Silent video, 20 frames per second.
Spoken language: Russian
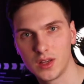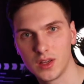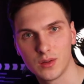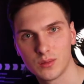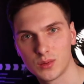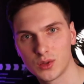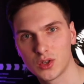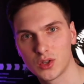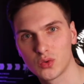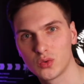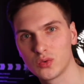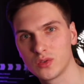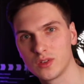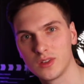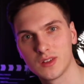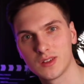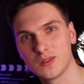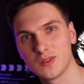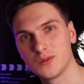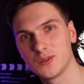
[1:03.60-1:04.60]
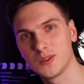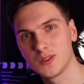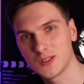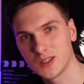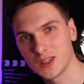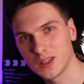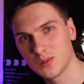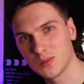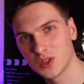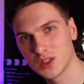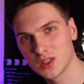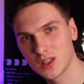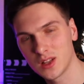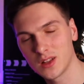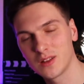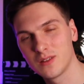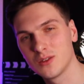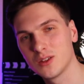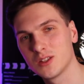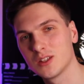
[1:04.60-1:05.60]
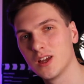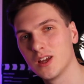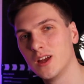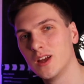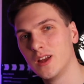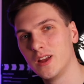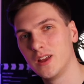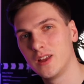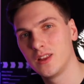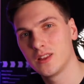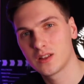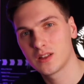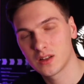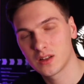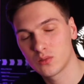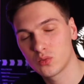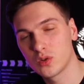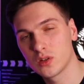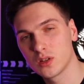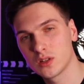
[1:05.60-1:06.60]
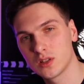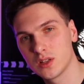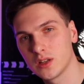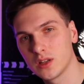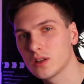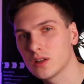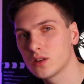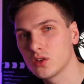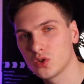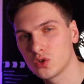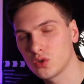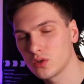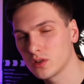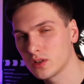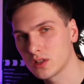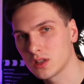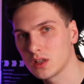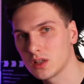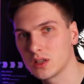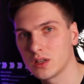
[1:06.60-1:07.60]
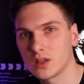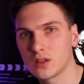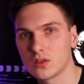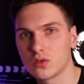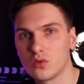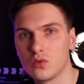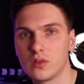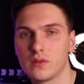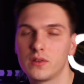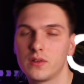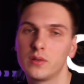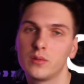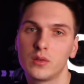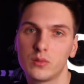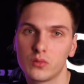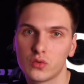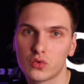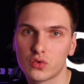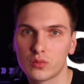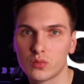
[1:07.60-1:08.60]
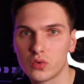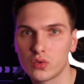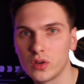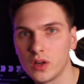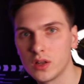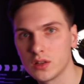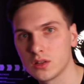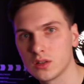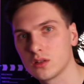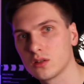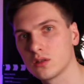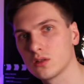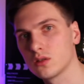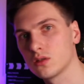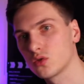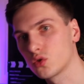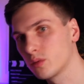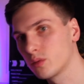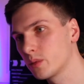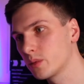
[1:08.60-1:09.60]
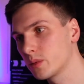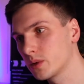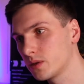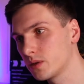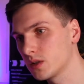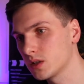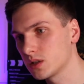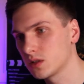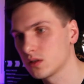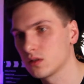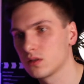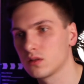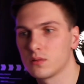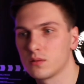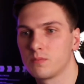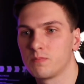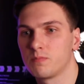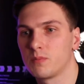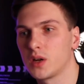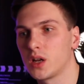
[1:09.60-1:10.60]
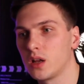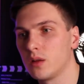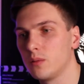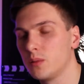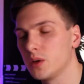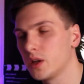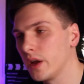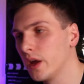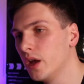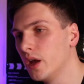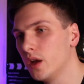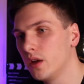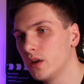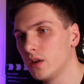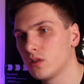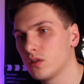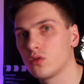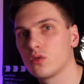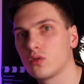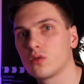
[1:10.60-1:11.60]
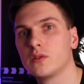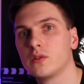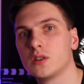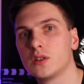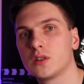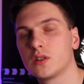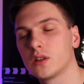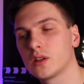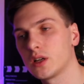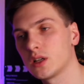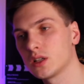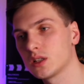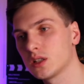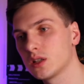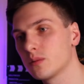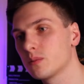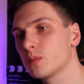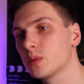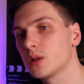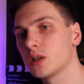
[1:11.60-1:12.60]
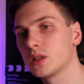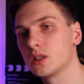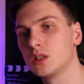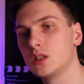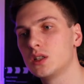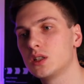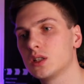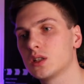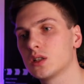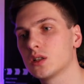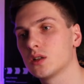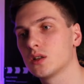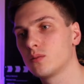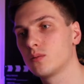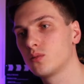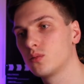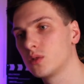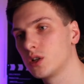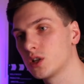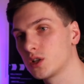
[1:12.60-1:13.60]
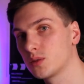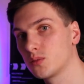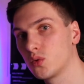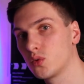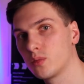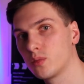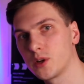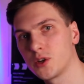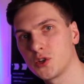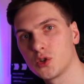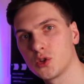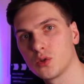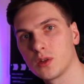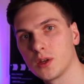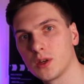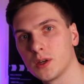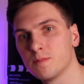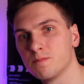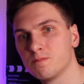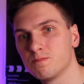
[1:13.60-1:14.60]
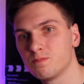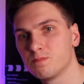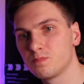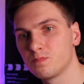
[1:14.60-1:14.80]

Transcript: я вам скажу, если вы с этим не сталкивались. Интернет-бухгалтерия – это еще одна статья расходов, либо вам нужен бухгалтер, э, чтобы подавать, э, по крайней мере, налоговые декларации, платить э, даже по упрощенке,